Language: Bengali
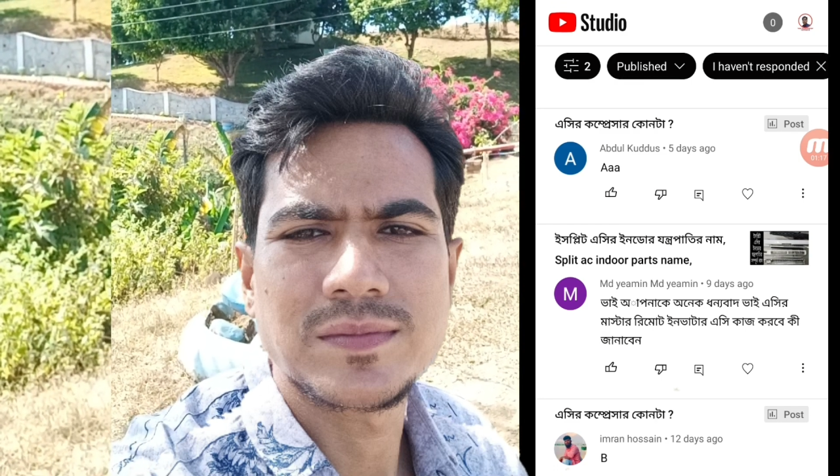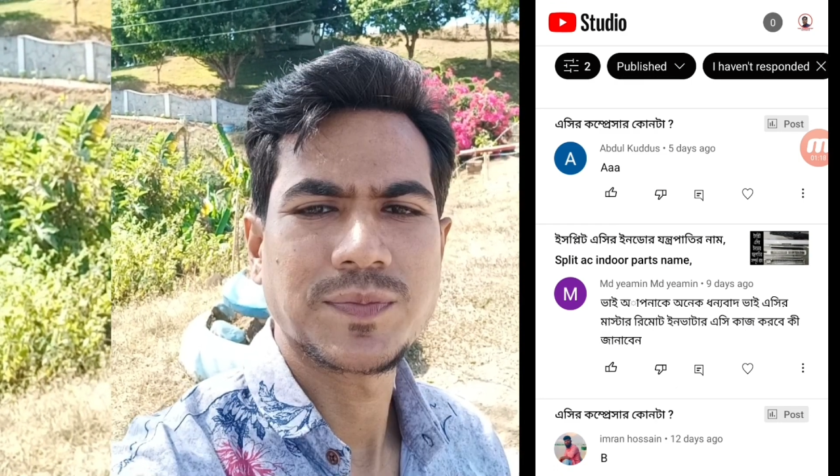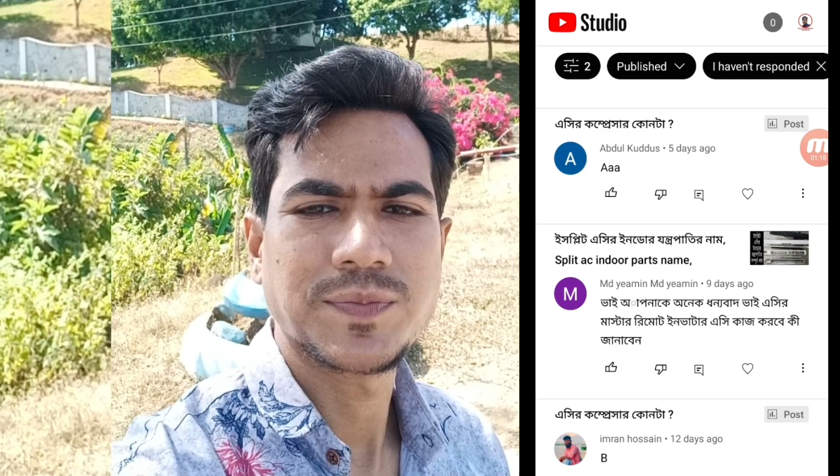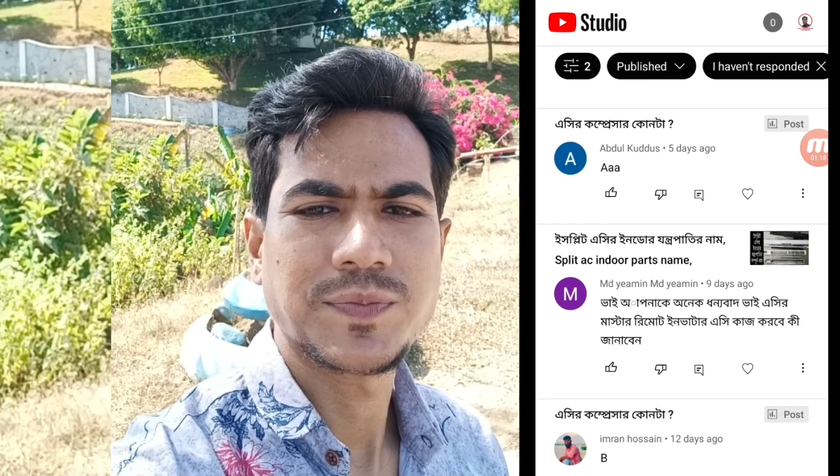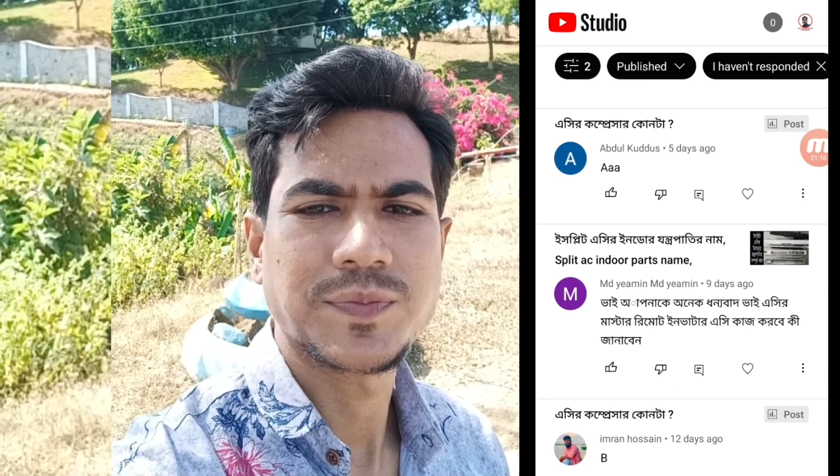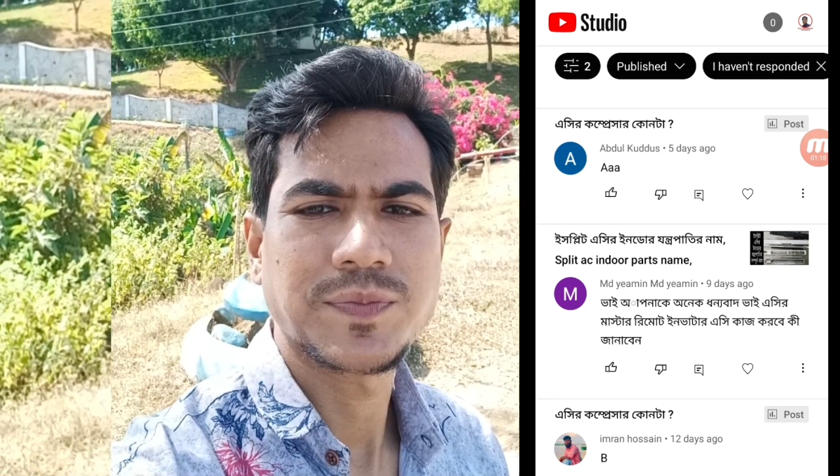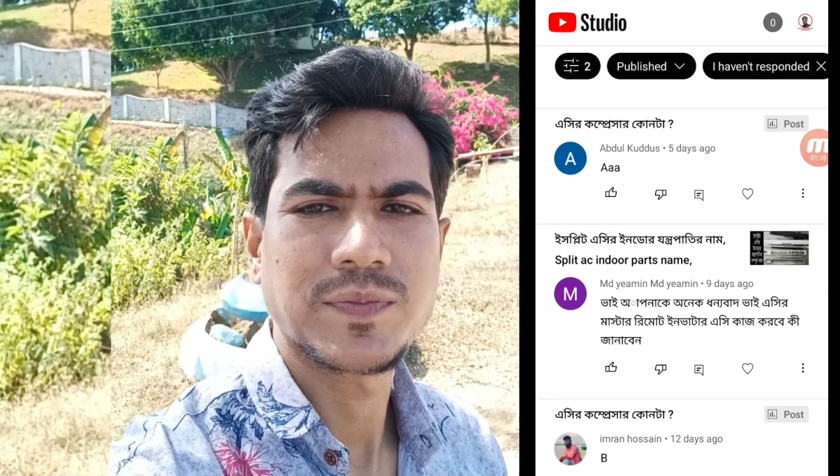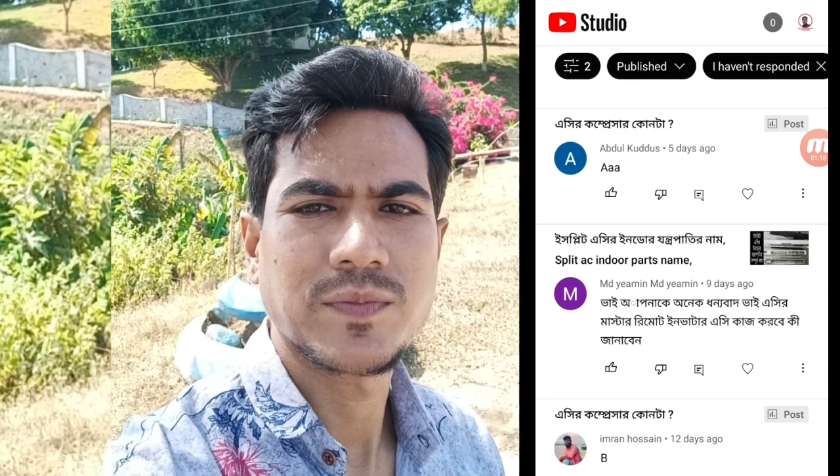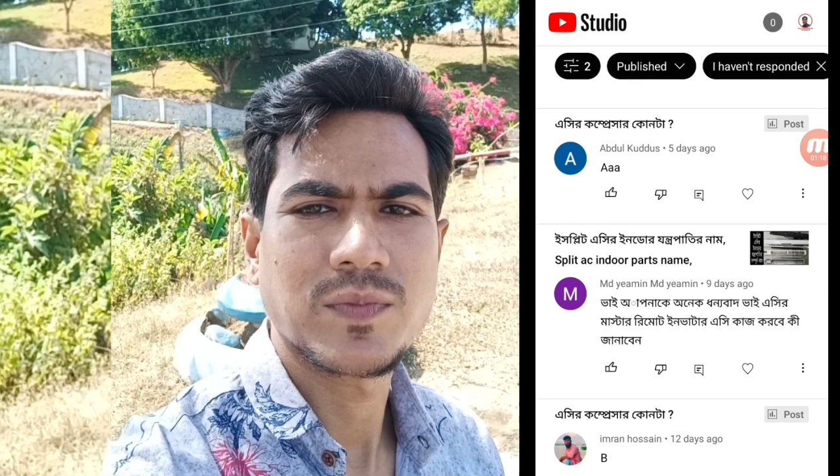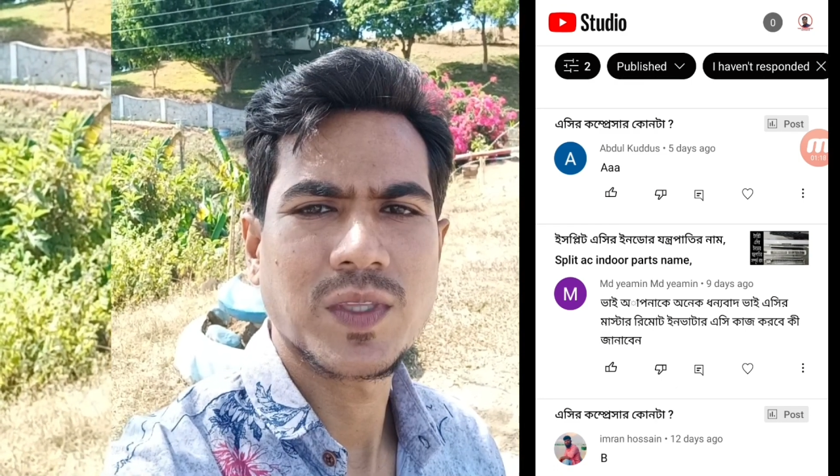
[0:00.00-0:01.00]
এই আমিন
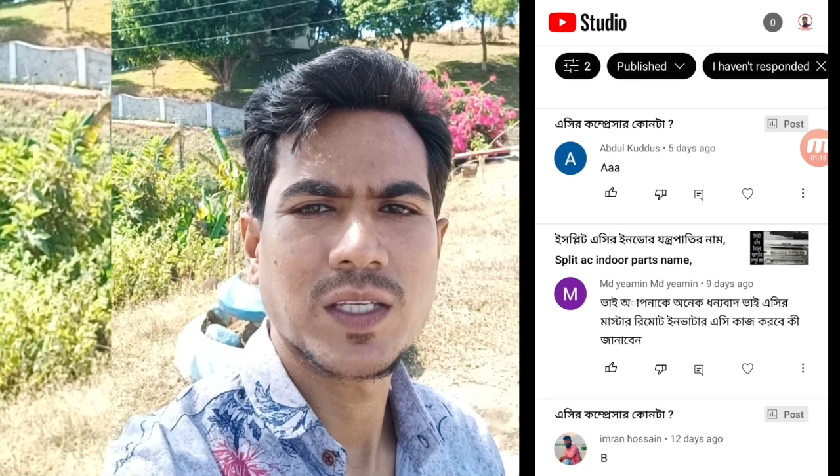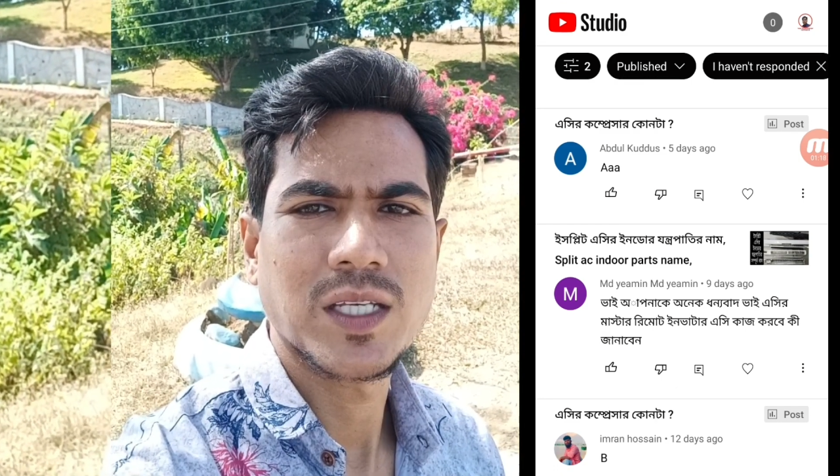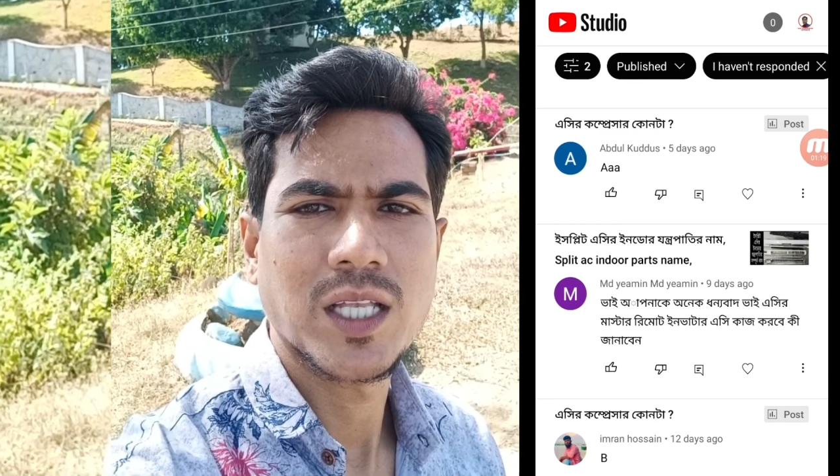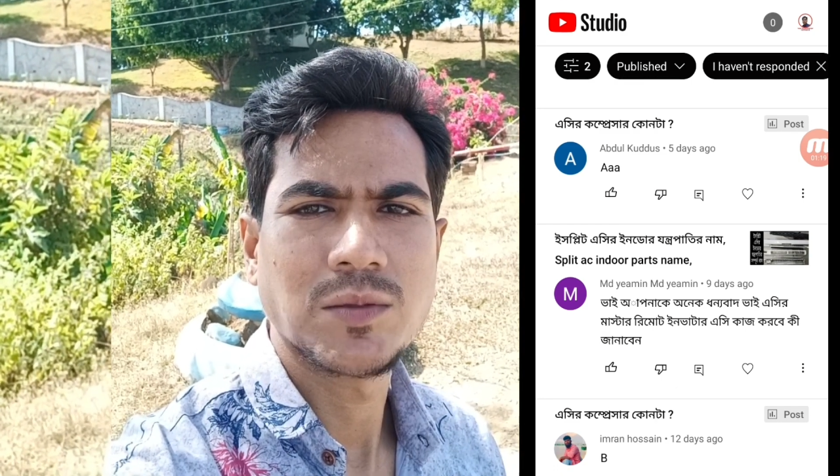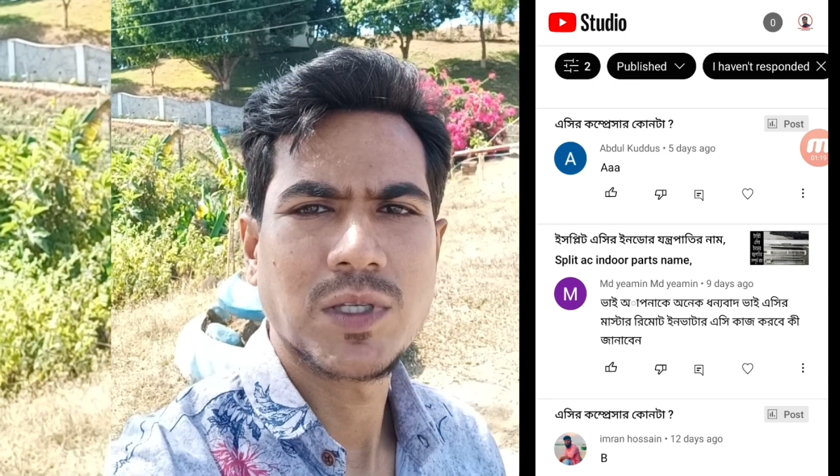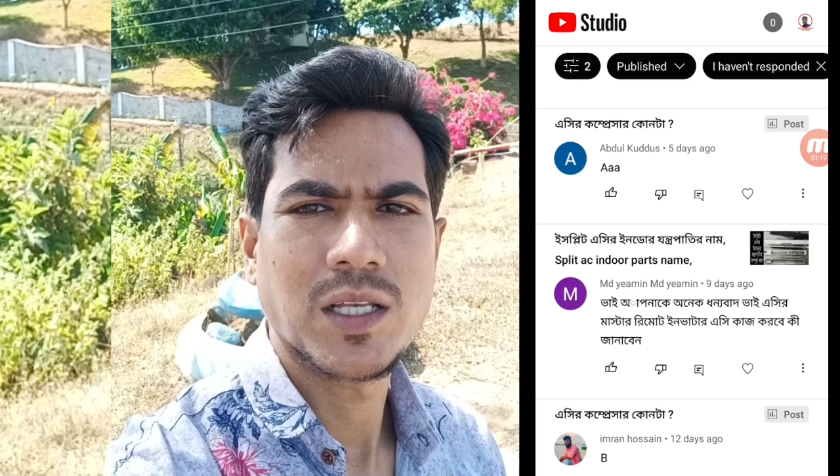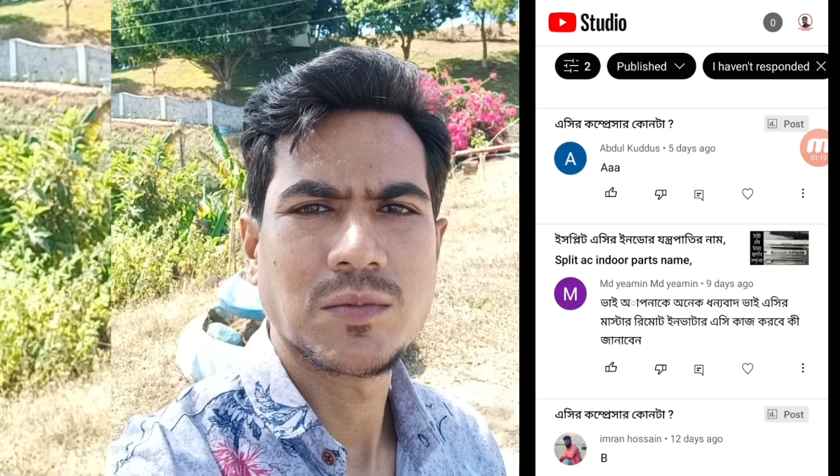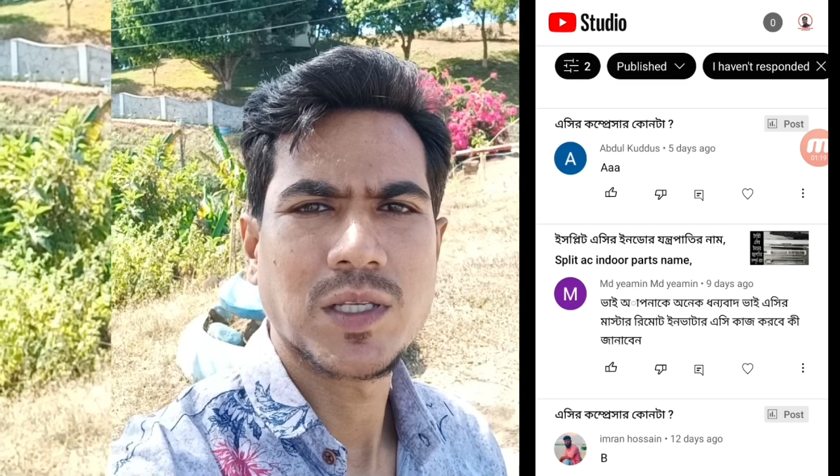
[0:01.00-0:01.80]
ভাইকে আমি এটাই বলে দেবো